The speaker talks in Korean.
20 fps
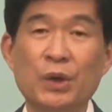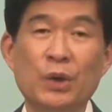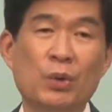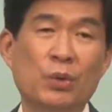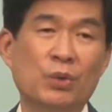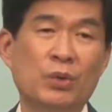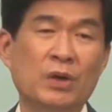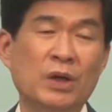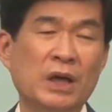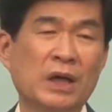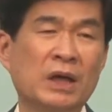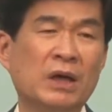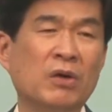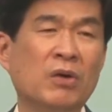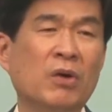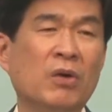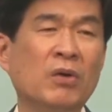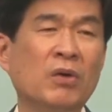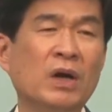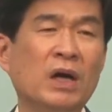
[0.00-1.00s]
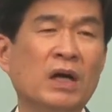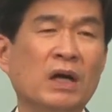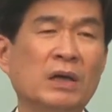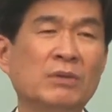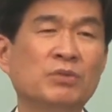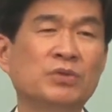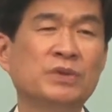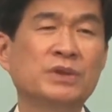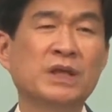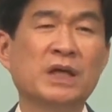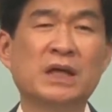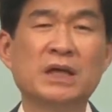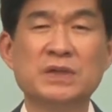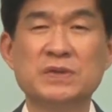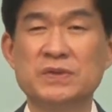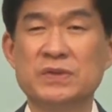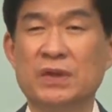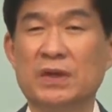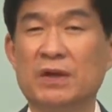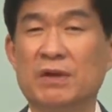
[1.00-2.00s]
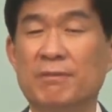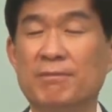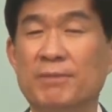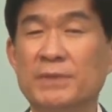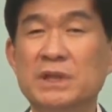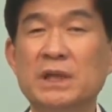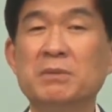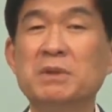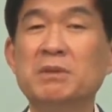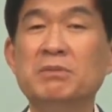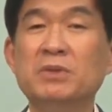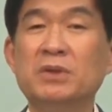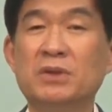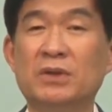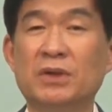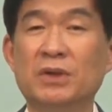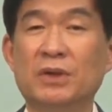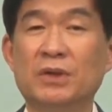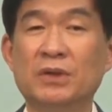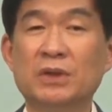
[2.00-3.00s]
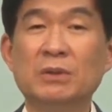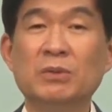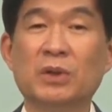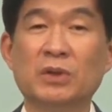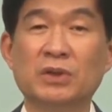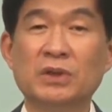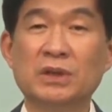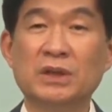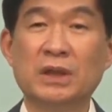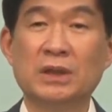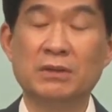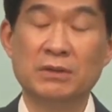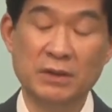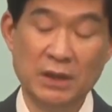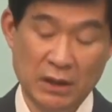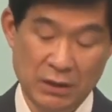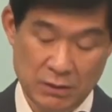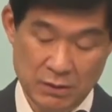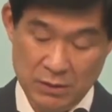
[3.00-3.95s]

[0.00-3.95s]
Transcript: 오늘 내가 건강에 문제가 있어요. 참 힘들어요. 그럼 어떻게 하느냐?